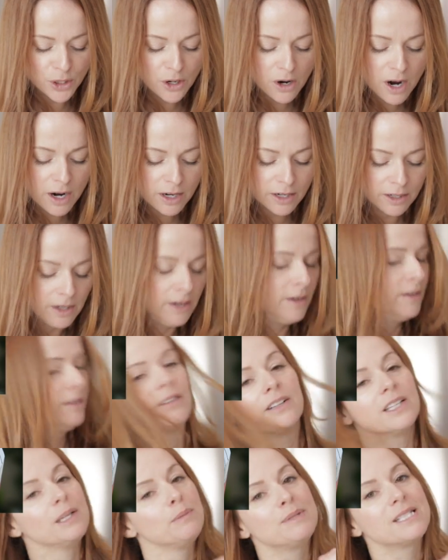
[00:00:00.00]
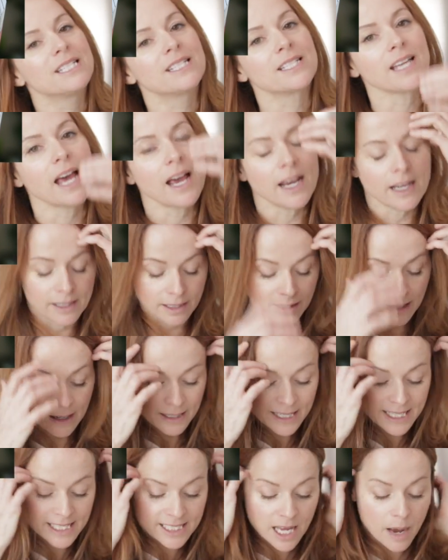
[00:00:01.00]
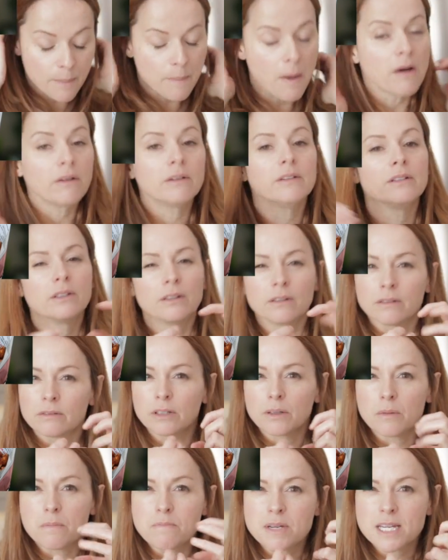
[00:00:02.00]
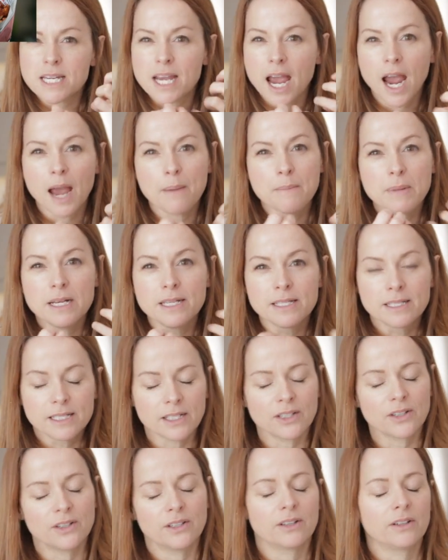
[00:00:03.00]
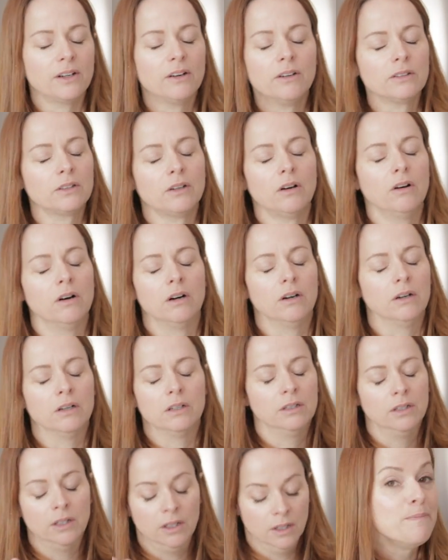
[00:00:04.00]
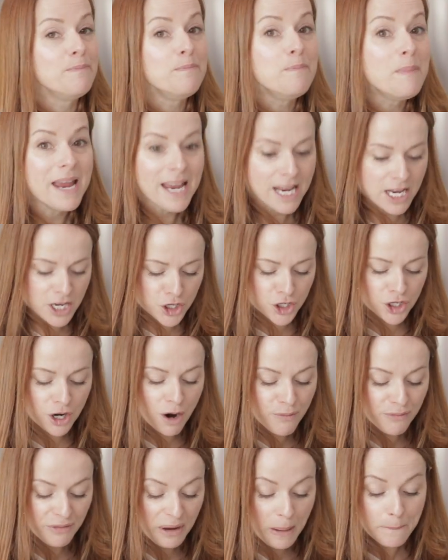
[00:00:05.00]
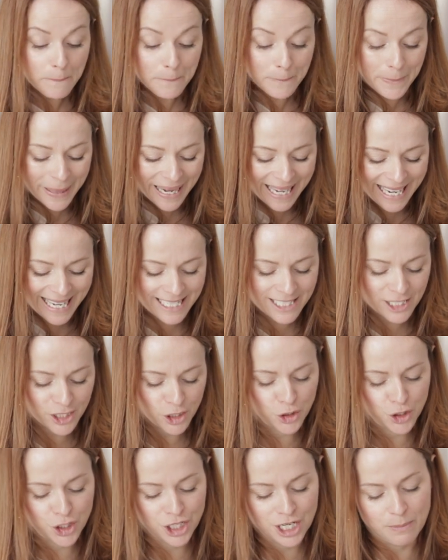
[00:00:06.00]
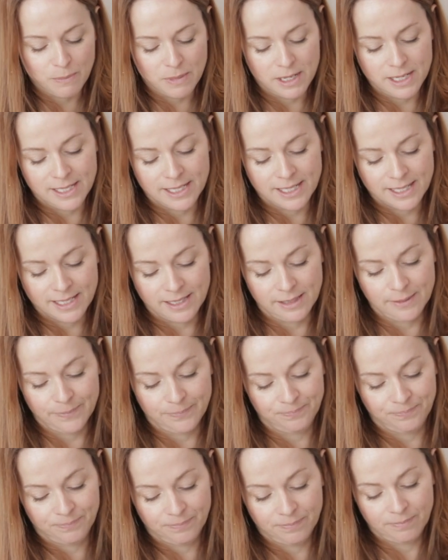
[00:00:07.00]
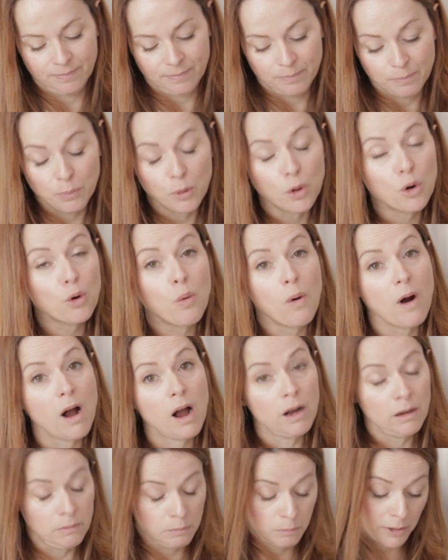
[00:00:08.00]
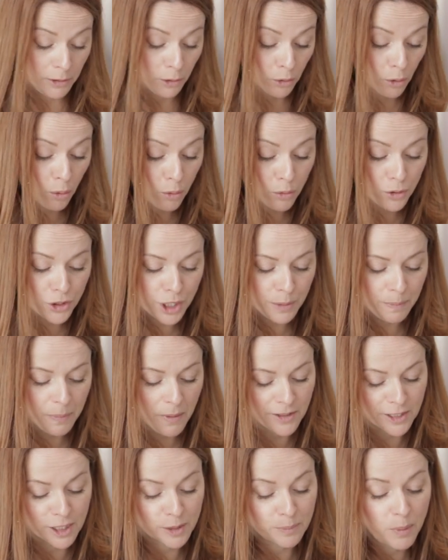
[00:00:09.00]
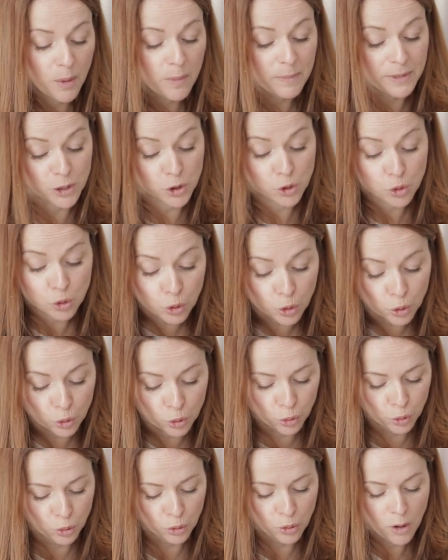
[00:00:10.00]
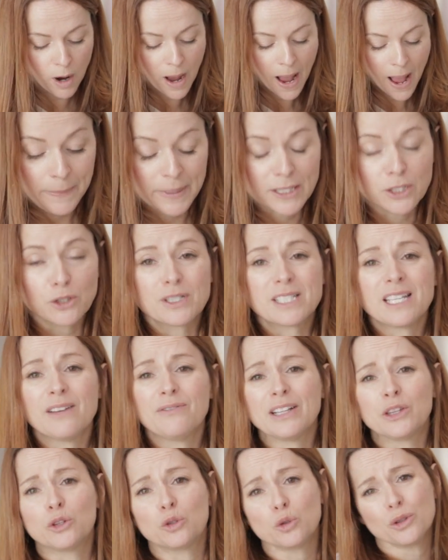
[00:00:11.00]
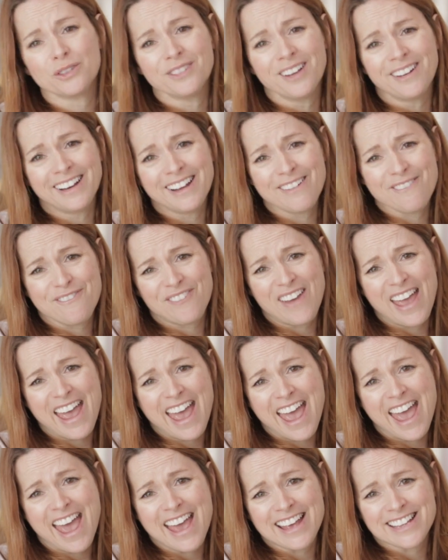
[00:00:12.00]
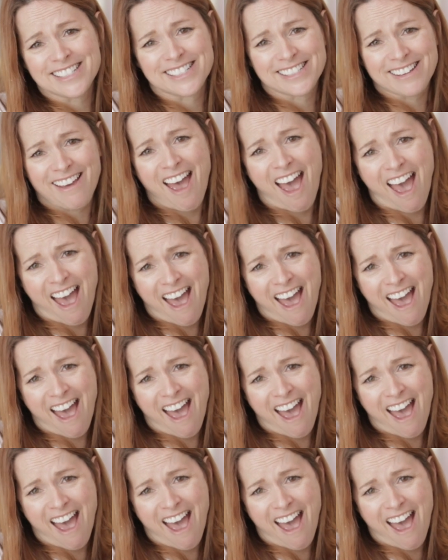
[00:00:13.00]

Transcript: York, dans des petits sacs, les amandes comme caramélisées, croquantes? Oh. Mais j'en fais presque jamais ici. Pourquoi? Ben d'un, j'y pense pas, mais surtout parce que ça va tout dans les fesses!